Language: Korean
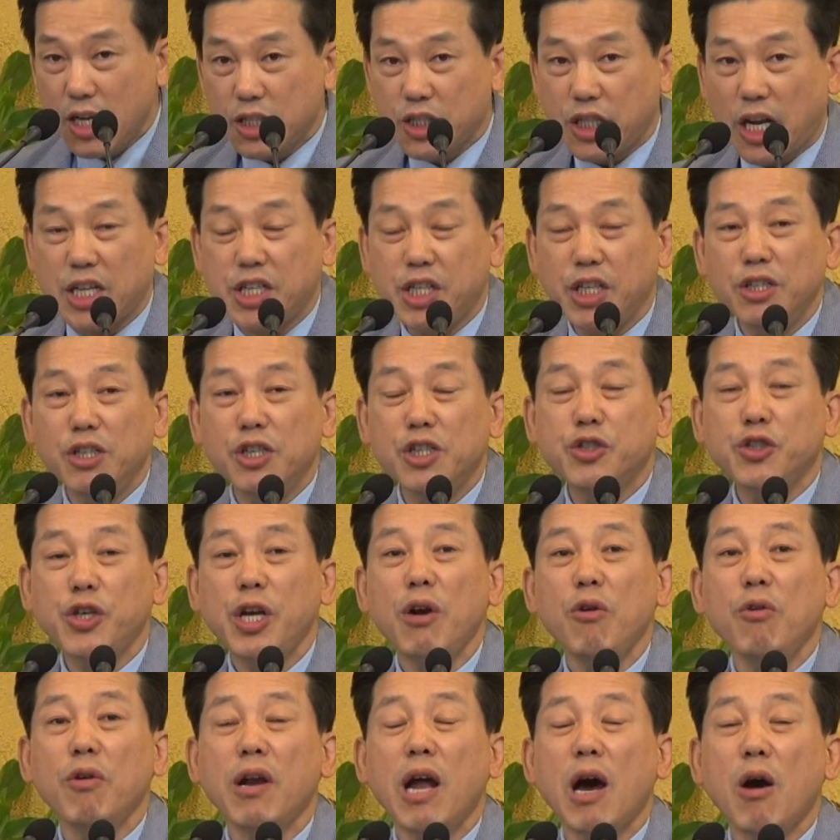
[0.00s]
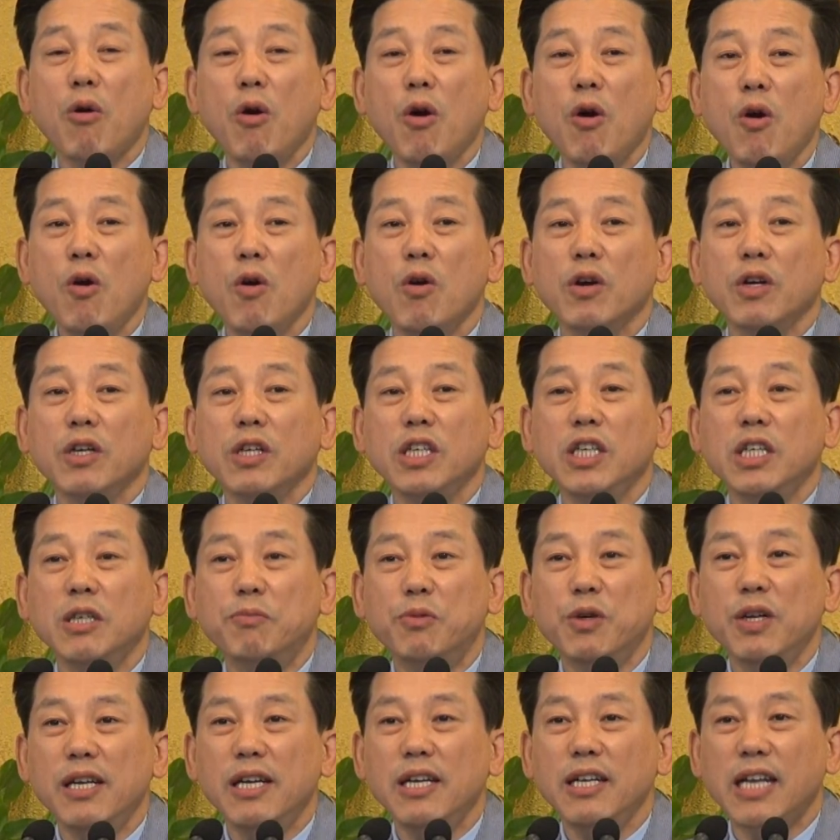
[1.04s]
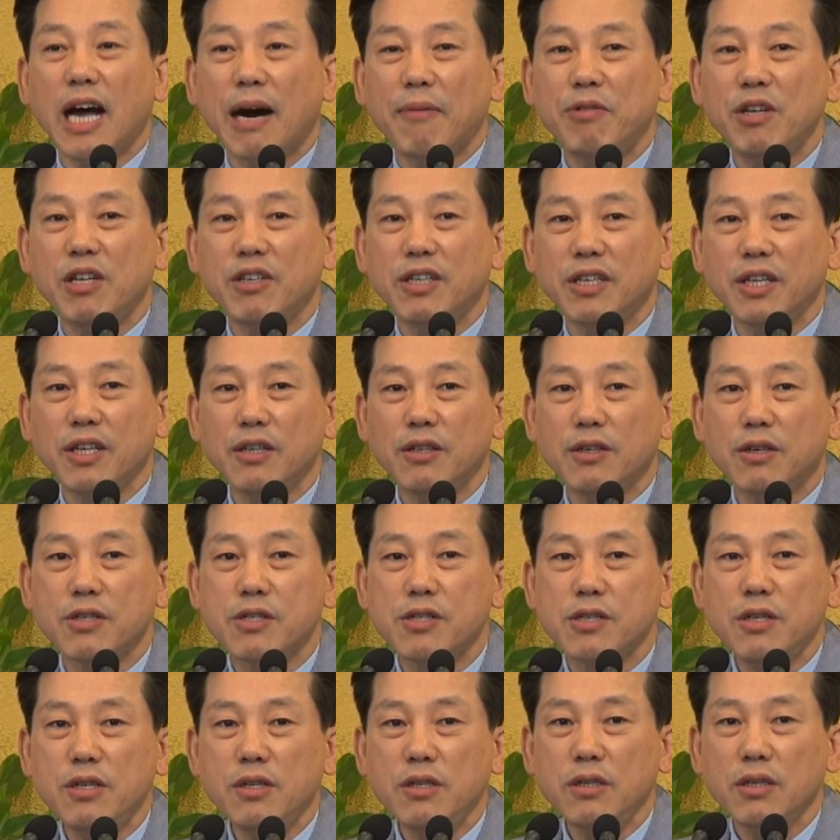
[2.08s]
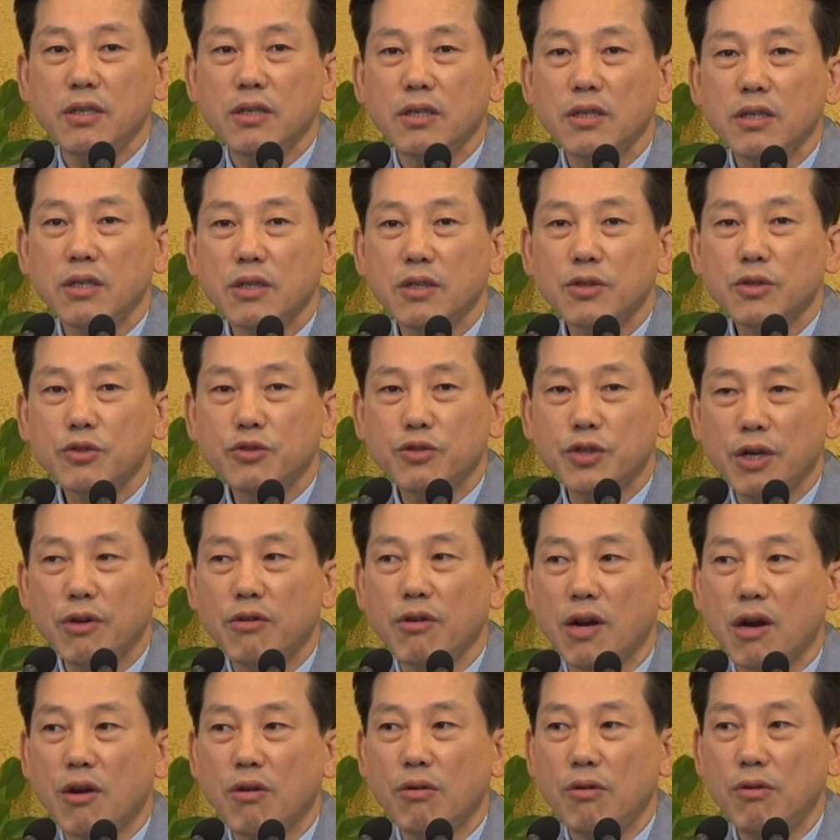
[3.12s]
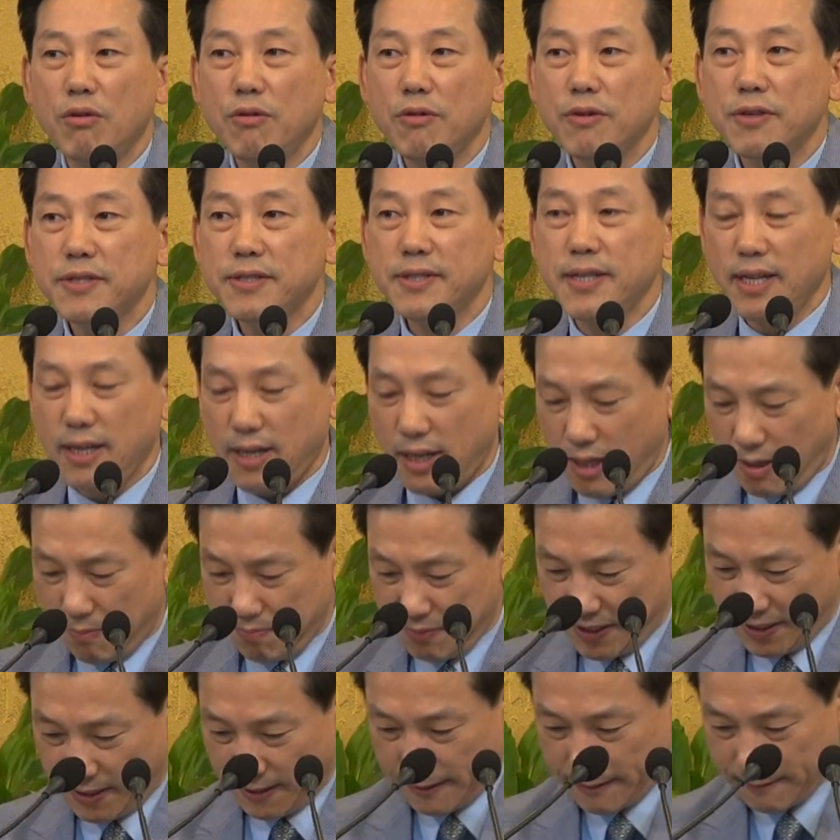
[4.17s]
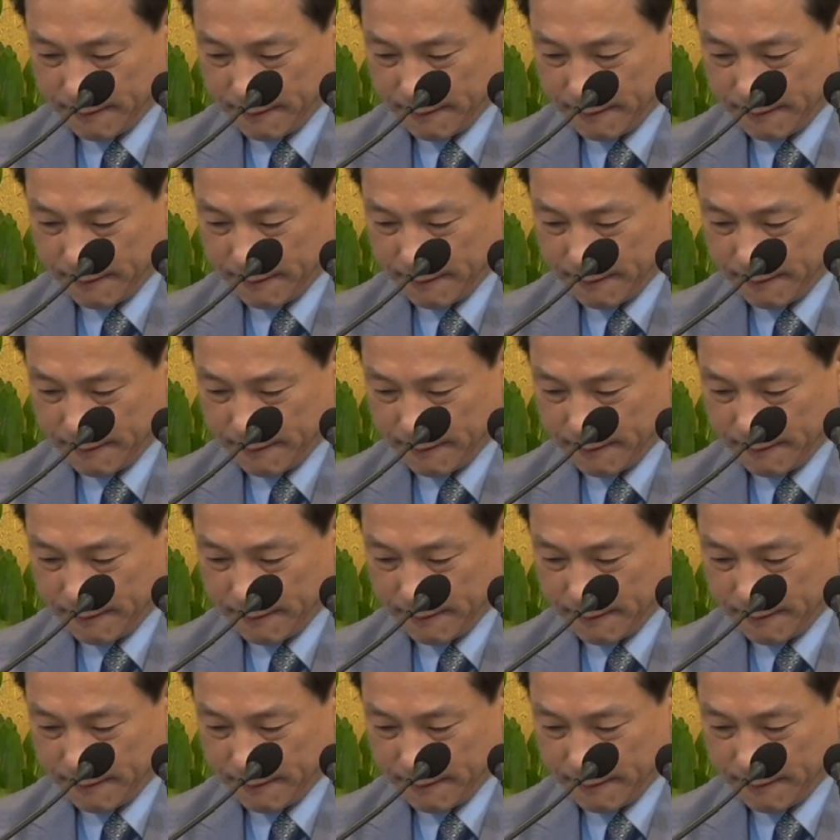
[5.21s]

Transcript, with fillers: 자신을 최고라고 입을 나불거리는 것을 최고라고 생각합니다.